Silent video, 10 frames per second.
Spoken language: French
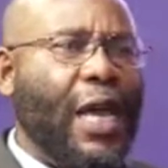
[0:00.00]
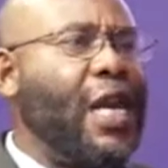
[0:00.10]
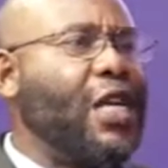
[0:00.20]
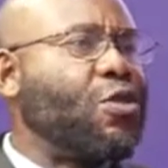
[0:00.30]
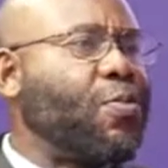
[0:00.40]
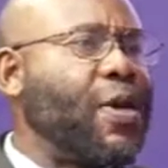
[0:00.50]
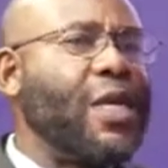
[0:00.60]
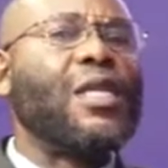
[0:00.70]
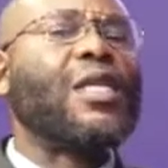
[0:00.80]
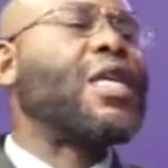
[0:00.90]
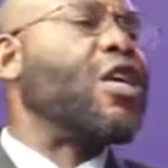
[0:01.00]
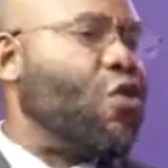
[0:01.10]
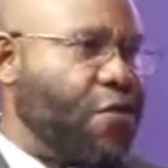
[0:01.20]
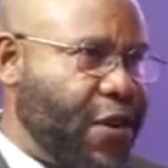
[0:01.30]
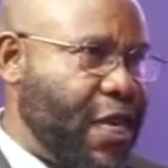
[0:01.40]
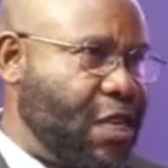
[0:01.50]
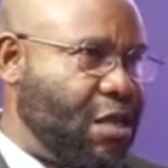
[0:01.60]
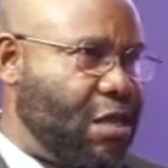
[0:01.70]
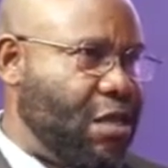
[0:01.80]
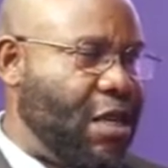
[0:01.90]
l'esprit
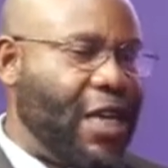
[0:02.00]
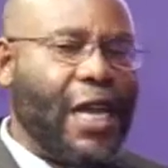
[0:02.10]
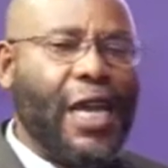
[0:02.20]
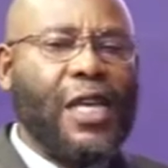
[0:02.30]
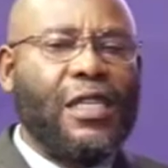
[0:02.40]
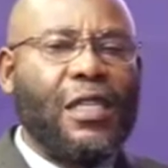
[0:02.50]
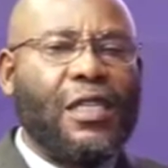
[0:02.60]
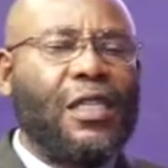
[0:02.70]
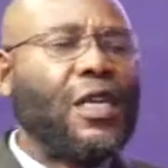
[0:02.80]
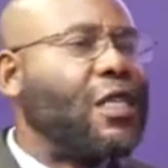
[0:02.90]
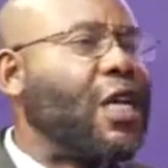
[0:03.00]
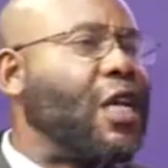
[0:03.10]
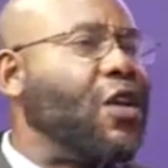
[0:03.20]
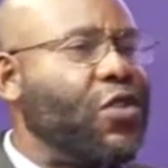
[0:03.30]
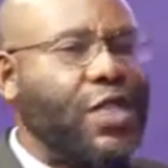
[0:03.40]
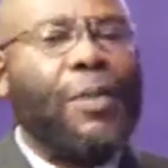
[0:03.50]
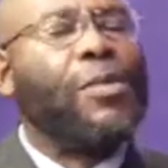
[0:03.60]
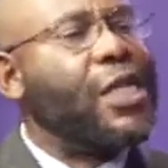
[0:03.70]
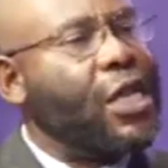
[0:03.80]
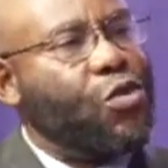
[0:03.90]
triomphaliste. Et c'est ça ce que les
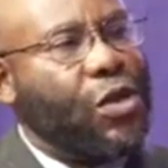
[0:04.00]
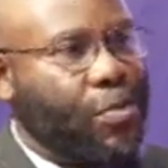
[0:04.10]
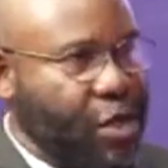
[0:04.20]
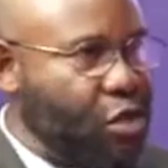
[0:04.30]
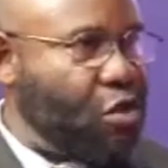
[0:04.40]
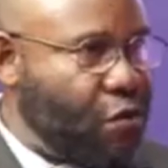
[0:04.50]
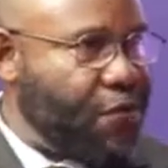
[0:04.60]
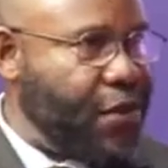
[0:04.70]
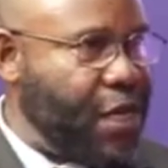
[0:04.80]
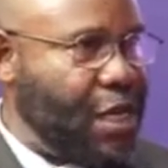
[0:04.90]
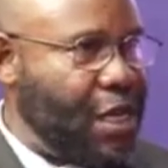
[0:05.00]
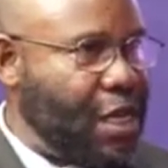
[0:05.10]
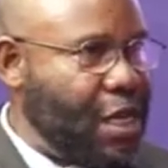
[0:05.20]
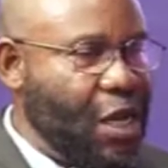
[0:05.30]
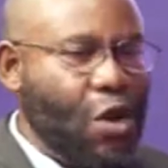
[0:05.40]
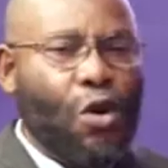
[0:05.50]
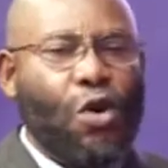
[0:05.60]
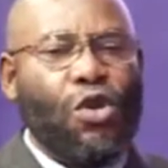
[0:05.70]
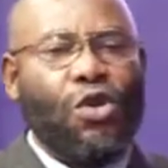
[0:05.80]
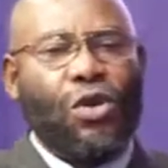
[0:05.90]
amis de l'UDPS ont fait.
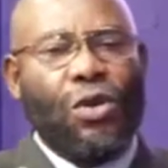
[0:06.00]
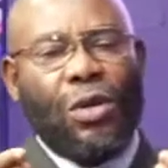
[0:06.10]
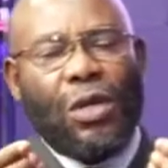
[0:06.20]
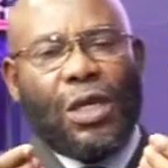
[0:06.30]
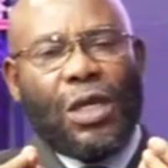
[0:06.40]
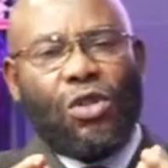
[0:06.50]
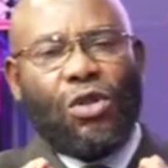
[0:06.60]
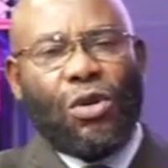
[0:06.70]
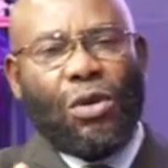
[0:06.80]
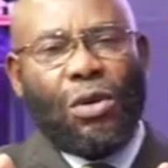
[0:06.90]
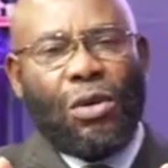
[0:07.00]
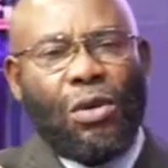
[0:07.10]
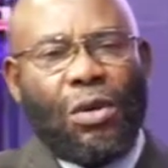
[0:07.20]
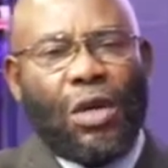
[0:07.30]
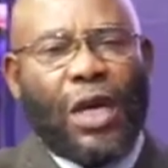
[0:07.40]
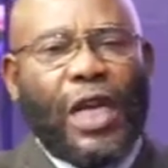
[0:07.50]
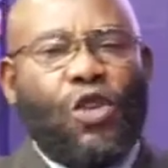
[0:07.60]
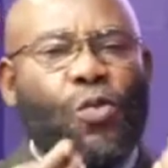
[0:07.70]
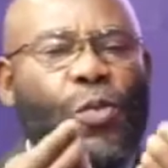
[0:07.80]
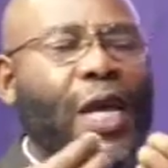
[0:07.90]
Au lieu de
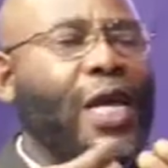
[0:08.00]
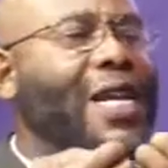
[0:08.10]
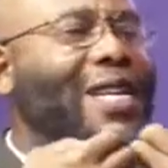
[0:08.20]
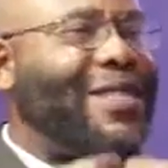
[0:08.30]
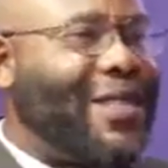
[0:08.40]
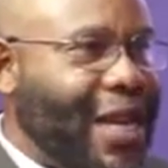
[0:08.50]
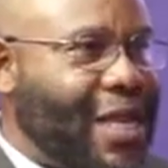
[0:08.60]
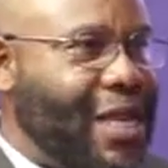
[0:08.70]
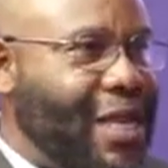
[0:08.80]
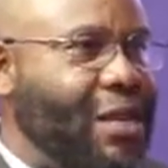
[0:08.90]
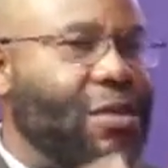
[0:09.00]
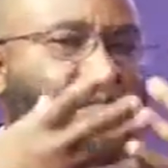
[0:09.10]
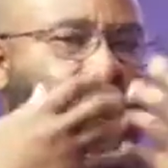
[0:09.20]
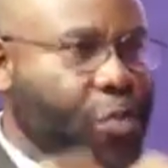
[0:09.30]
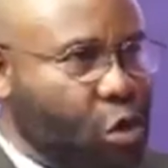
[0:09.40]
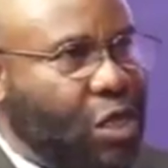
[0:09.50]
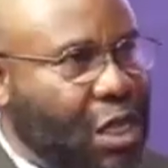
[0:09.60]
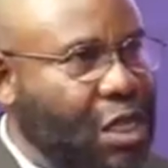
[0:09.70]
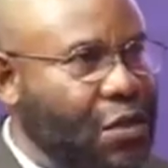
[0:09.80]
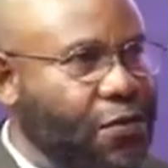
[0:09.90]
récupérer les acquis
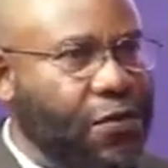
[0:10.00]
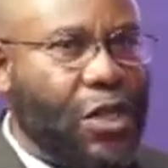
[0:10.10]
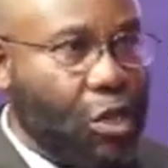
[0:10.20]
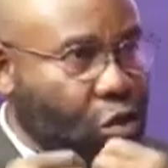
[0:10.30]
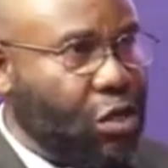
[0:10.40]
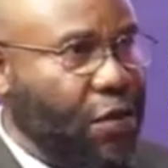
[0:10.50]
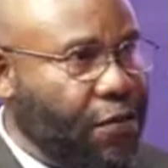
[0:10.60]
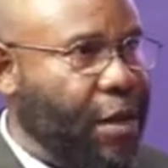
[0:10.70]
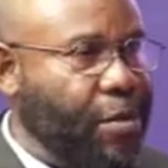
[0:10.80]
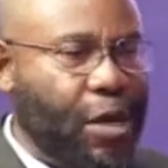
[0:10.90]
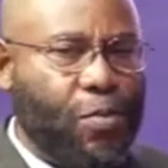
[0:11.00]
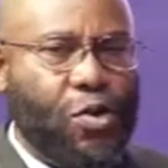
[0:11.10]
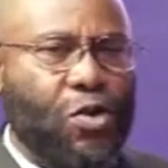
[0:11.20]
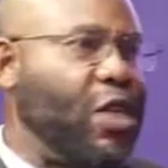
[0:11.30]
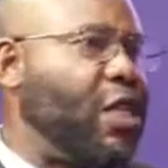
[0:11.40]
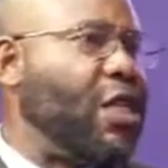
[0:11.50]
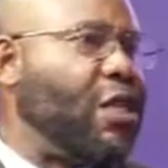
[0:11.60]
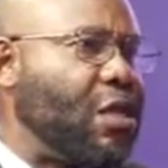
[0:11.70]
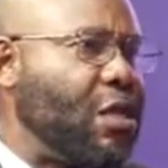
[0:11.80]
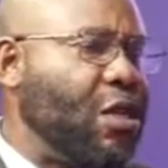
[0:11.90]
positif de Joseph Kabila, puisqu'ils
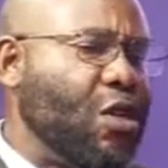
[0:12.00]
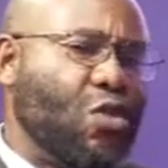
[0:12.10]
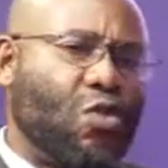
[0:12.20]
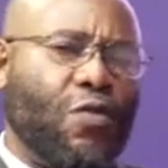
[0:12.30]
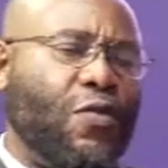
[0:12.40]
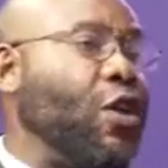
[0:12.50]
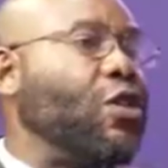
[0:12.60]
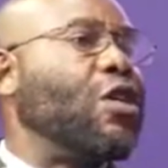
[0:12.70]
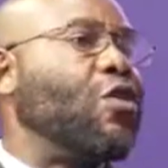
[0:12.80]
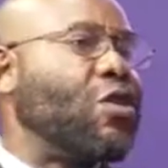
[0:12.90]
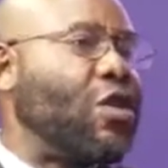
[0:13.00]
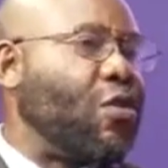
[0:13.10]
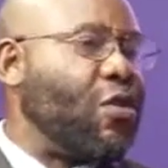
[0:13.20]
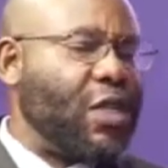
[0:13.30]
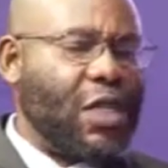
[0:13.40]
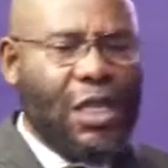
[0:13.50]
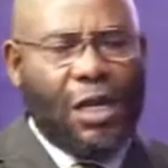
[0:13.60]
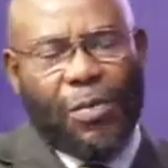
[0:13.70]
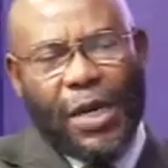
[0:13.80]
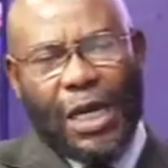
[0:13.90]
disent souvent, selon ce qu'on les
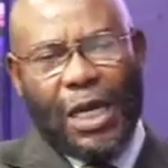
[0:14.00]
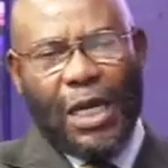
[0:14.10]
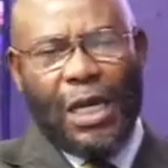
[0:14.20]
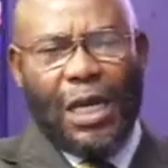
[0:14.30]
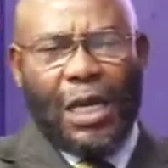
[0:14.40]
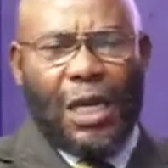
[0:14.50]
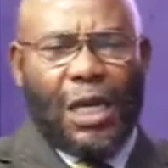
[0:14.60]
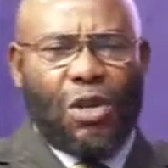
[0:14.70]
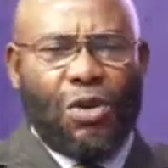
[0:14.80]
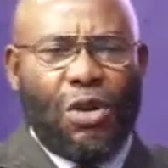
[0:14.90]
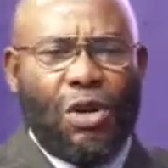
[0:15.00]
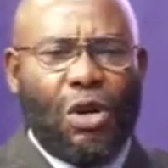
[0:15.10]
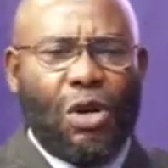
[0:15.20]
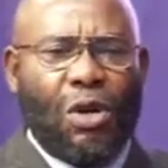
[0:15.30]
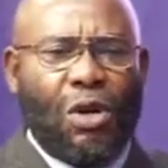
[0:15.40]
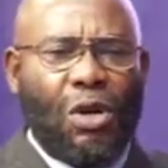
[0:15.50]
entend parler, que non,